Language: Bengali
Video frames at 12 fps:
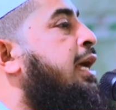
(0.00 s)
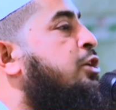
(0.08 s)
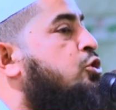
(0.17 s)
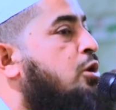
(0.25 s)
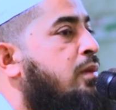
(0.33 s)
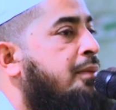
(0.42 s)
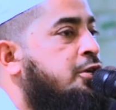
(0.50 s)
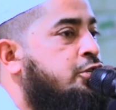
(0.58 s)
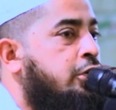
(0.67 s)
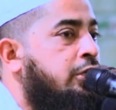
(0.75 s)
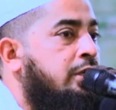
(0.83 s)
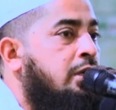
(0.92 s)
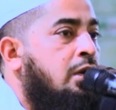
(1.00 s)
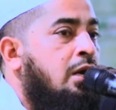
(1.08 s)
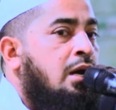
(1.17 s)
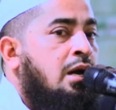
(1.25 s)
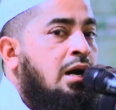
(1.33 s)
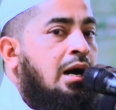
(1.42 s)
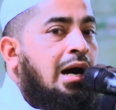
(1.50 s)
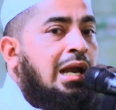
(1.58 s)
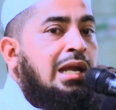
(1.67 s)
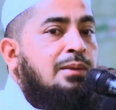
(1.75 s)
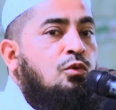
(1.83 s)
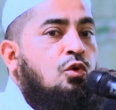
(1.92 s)
এই সমাবেশেই
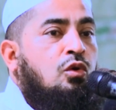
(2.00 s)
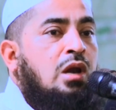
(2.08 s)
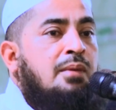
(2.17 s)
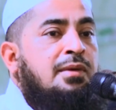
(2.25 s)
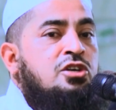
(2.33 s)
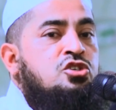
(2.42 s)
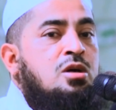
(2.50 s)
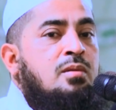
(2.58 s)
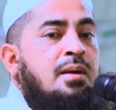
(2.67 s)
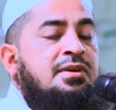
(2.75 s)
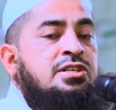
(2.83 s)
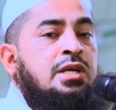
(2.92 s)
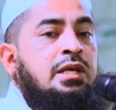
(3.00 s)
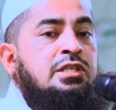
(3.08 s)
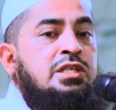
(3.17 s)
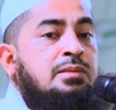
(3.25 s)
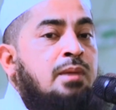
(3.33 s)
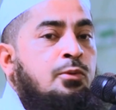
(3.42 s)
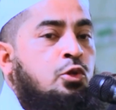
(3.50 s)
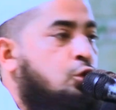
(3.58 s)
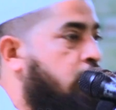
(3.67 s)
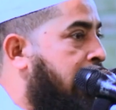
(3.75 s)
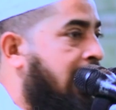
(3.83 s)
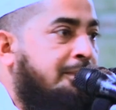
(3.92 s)
আলেম ওলামার সমাবেশেই সীমাবদ্ধ
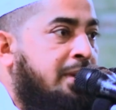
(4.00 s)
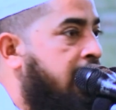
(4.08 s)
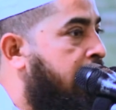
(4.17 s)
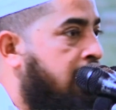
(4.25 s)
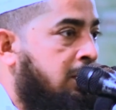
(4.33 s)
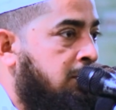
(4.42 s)
থাকবে না